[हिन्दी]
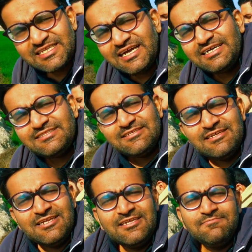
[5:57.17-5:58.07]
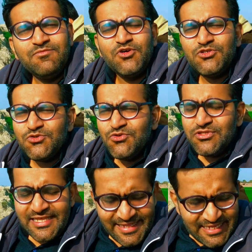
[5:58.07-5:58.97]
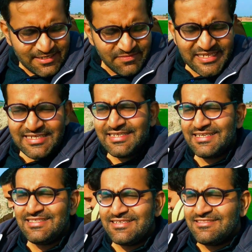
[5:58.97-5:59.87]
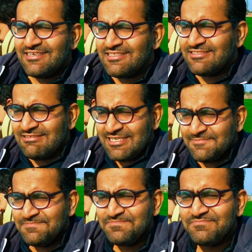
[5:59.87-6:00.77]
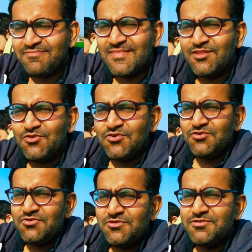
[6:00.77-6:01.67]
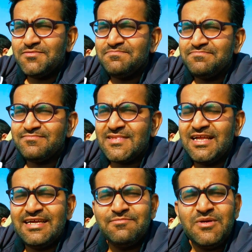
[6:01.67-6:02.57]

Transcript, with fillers: साथ मौजूद हैं मैं ये नहीं कह सकता कि थे तो खैर